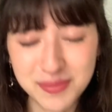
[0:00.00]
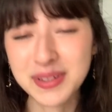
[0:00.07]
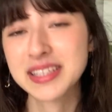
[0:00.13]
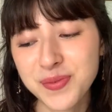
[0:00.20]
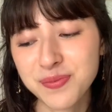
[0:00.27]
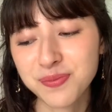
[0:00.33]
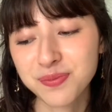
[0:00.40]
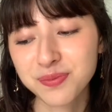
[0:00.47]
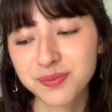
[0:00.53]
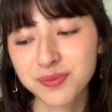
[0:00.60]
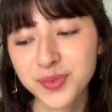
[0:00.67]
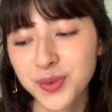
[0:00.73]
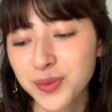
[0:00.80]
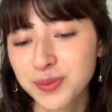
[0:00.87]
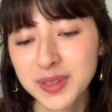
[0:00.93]
ます
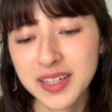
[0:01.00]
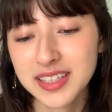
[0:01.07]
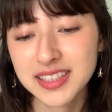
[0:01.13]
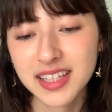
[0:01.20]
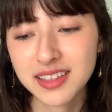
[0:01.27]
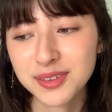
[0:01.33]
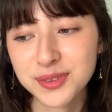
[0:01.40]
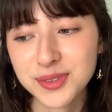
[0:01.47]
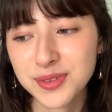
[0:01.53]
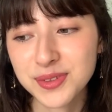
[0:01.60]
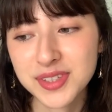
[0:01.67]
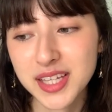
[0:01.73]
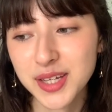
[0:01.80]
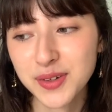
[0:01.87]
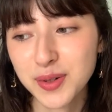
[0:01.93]
もう皆さんの
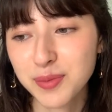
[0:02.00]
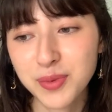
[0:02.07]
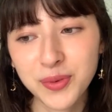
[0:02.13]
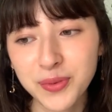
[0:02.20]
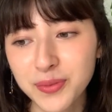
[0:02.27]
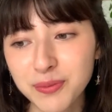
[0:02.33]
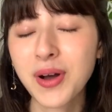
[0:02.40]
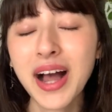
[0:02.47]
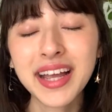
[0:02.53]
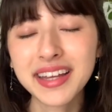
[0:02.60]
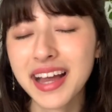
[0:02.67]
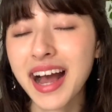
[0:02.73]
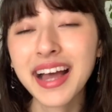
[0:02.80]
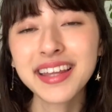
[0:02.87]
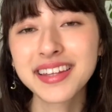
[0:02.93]
存在はもう愛
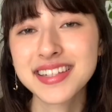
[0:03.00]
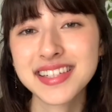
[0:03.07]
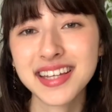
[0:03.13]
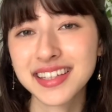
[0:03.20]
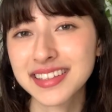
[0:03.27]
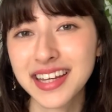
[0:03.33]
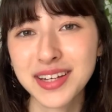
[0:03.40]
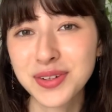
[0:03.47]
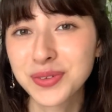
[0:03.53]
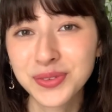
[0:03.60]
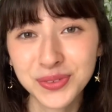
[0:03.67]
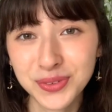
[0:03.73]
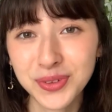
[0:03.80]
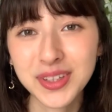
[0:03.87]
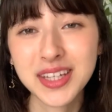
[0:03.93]
愛でしかない本
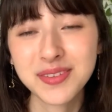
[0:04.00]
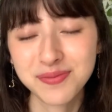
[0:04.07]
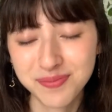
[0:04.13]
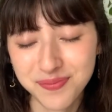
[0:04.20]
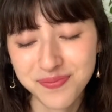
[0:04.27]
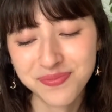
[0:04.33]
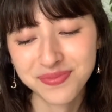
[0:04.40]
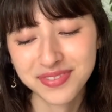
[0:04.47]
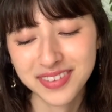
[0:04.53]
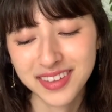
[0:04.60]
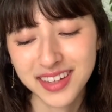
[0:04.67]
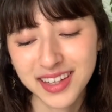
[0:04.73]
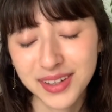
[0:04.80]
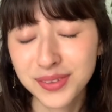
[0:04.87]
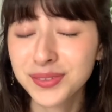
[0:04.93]
当に
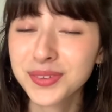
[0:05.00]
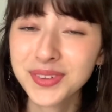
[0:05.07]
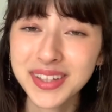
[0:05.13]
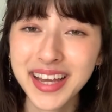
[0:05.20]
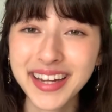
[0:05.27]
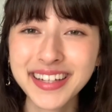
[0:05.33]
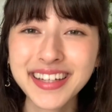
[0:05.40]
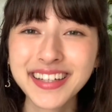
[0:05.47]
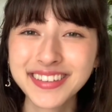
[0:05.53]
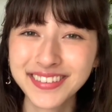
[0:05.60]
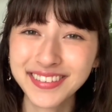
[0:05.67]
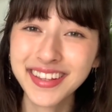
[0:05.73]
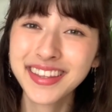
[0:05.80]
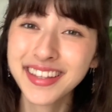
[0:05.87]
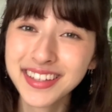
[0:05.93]
本当にありがとう
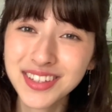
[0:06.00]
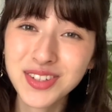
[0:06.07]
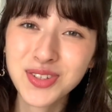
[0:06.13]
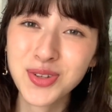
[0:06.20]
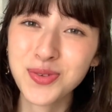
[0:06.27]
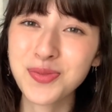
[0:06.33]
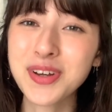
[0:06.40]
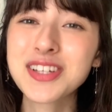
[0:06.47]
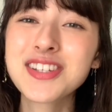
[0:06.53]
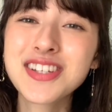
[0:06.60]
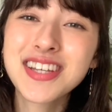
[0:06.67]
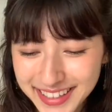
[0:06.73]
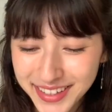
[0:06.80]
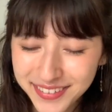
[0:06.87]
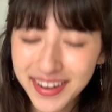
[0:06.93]
ね Thank you so
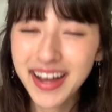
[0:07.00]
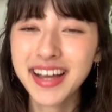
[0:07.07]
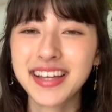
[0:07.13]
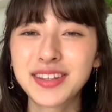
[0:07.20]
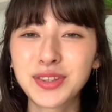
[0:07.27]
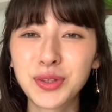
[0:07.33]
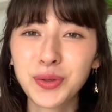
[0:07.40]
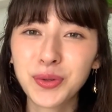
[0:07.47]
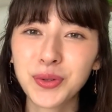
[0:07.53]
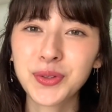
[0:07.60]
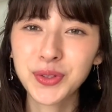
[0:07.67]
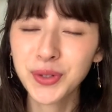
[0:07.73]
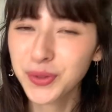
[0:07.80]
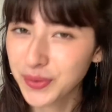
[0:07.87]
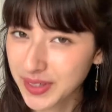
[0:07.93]
much ではえっと今
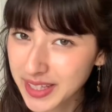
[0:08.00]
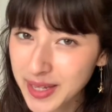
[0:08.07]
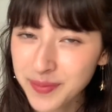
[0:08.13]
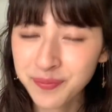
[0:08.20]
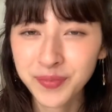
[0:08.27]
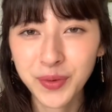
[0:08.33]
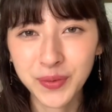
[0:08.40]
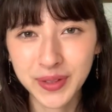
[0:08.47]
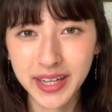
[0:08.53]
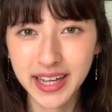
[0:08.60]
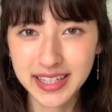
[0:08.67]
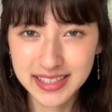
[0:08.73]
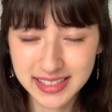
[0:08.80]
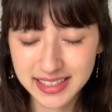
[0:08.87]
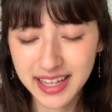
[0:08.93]
日はねこんな
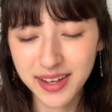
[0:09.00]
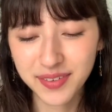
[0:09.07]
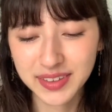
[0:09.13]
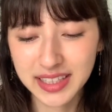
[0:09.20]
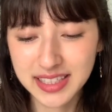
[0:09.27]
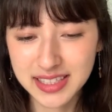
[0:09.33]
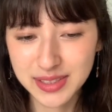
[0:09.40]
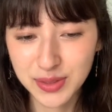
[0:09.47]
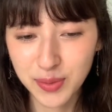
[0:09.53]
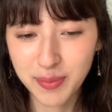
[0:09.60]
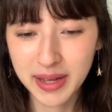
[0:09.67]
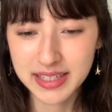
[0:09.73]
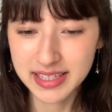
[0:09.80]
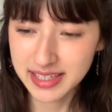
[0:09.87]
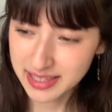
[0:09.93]
感じで私の
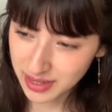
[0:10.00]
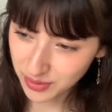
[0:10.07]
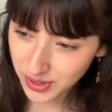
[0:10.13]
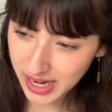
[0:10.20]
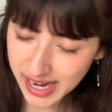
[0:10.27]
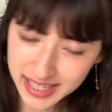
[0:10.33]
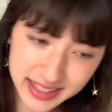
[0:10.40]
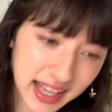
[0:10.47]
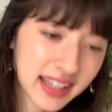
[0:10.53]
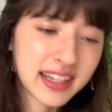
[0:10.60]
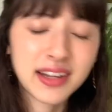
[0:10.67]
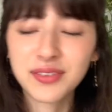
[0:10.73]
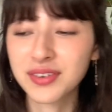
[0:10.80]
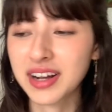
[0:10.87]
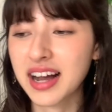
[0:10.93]
まあ人生を変えた
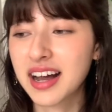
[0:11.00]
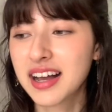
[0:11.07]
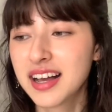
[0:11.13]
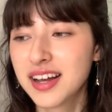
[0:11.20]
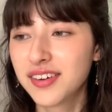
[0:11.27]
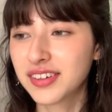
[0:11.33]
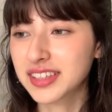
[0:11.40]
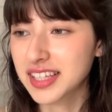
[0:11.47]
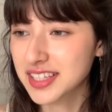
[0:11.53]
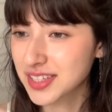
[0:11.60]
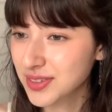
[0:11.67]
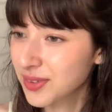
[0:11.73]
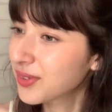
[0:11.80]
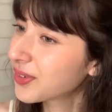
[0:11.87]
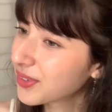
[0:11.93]
なのか私
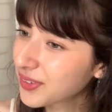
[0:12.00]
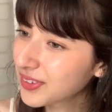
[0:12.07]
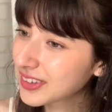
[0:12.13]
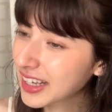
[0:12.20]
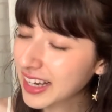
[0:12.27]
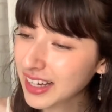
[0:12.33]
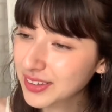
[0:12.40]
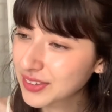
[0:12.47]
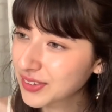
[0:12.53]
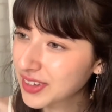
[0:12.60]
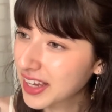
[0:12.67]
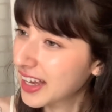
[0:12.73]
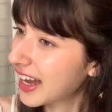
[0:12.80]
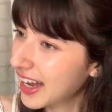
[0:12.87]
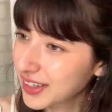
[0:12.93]
の中の
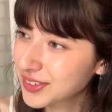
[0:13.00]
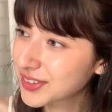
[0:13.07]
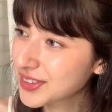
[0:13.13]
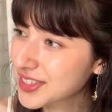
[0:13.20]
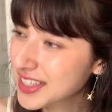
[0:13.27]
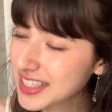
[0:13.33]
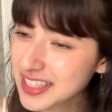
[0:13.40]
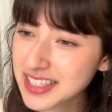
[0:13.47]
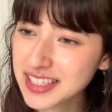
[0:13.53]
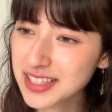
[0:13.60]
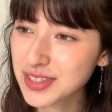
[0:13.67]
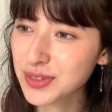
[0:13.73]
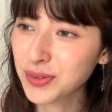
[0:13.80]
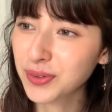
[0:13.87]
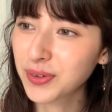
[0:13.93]
ある真
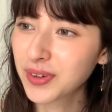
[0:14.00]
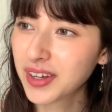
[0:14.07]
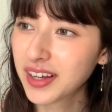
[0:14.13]
実を